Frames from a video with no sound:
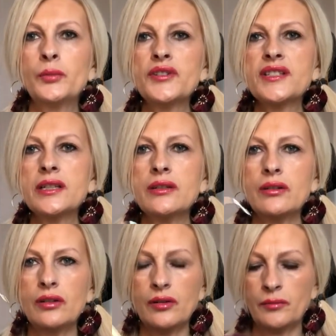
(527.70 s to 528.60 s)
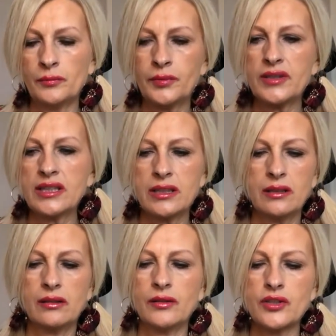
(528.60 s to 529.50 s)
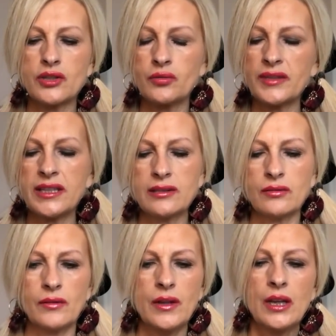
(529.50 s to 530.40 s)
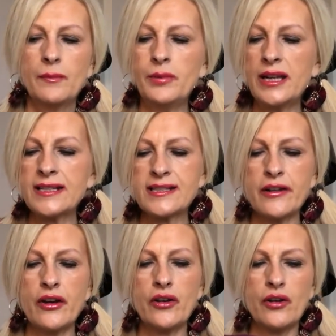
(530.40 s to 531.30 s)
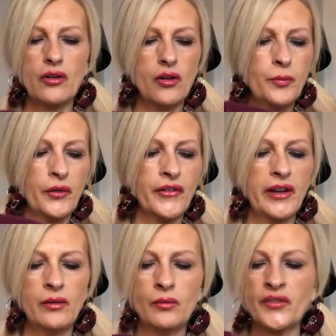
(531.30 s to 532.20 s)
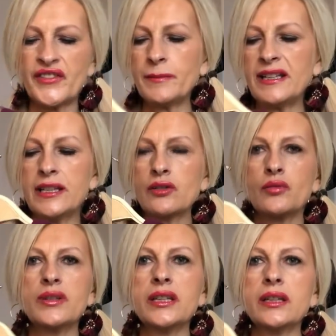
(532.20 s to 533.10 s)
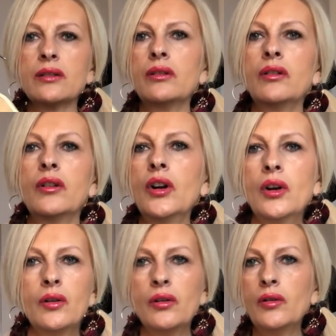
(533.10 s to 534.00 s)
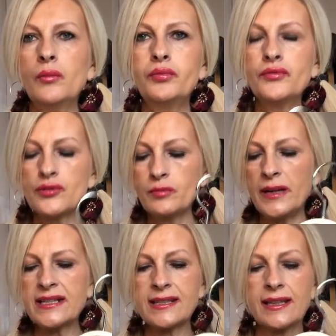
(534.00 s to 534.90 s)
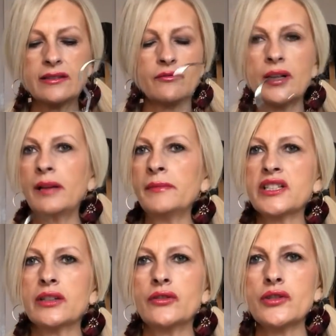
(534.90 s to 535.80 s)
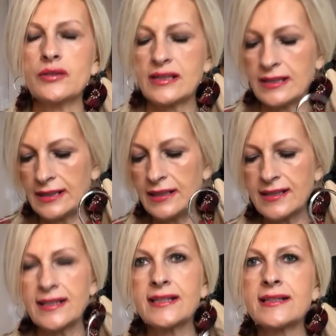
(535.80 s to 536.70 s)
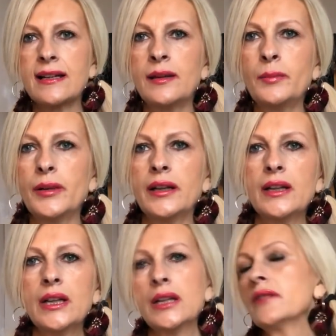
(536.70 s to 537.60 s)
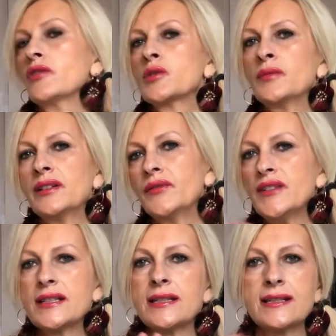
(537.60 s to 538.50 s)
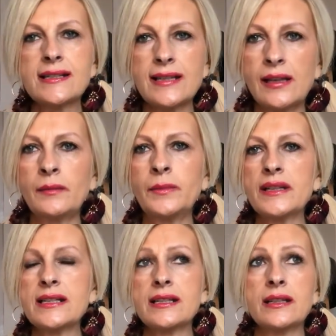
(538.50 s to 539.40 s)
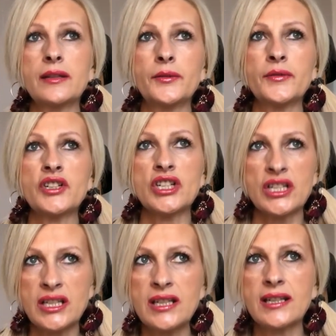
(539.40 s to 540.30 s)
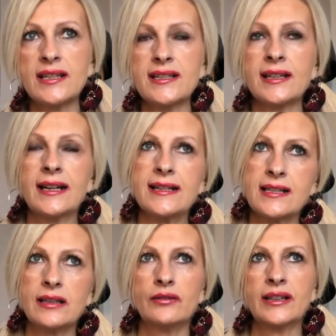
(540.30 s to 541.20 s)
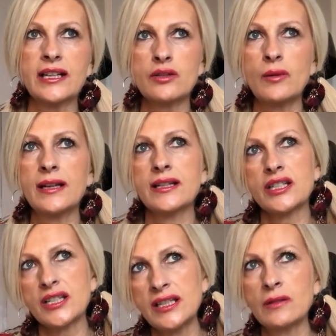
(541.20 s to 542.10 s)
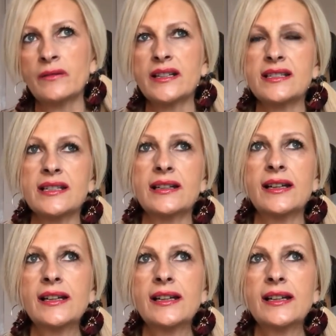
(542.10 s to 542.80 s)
petit, petit sweat, blazer, pantalon simili cuir, boots ou basket. Voilà, moi, j'adore ce style. C'est simple. Franchement, les filles, c'est simple, c'est euh, chic, c'est euh, casual chic, on va dire.